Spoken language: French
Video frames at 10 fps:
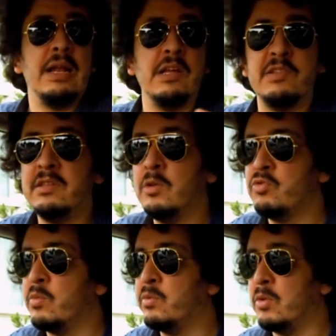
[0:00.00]
La cité
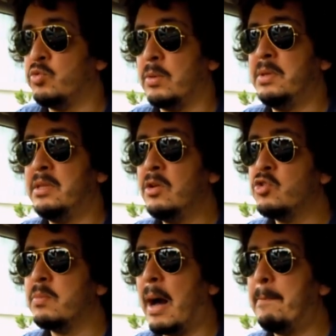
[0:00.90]
où, j'habitais,
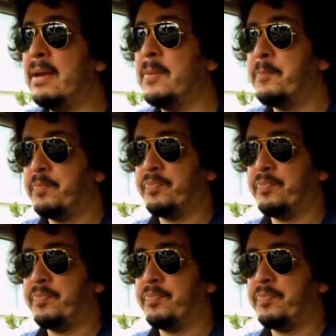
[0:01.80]
je me rappelle,